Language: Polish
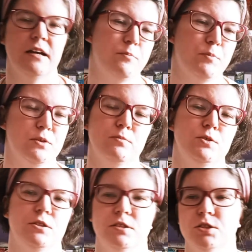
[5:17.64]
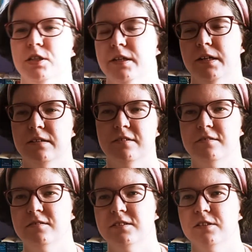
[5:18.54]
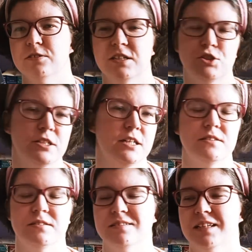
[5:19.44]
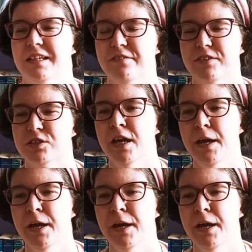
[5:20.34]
potem się jeszcze nagle zaczynacie zastanawiać,